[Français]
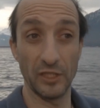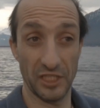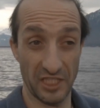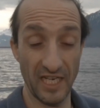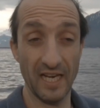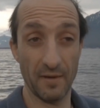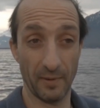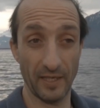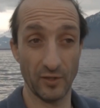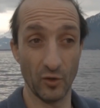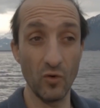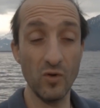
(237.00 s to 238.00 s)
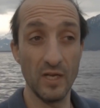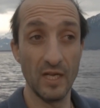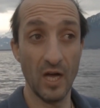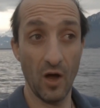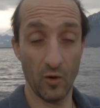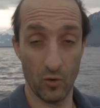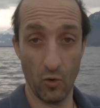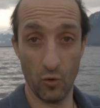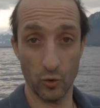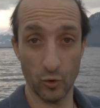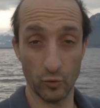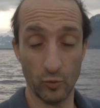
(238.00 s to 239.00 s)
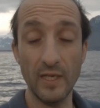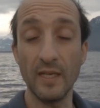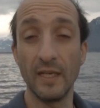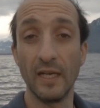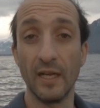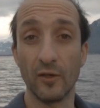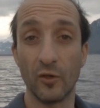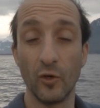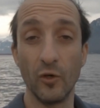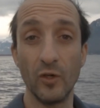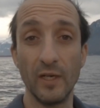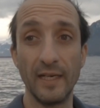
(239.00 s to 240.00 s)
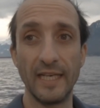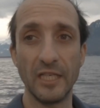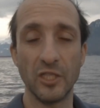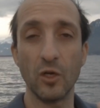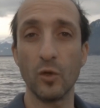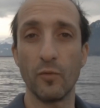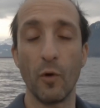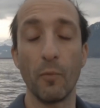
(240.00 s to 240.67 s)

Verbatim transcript: j'ai l'impression, encore aujourd'hui, que les gens ne